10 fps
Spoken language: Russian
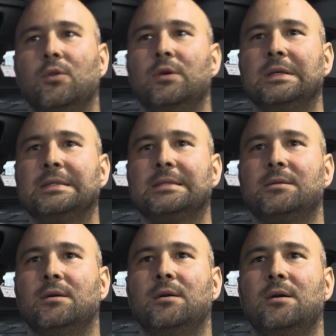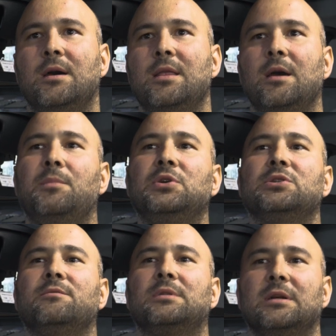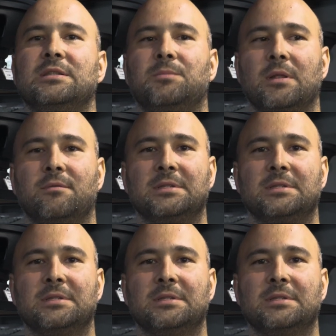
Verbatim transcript: Но из э, необычного транспортного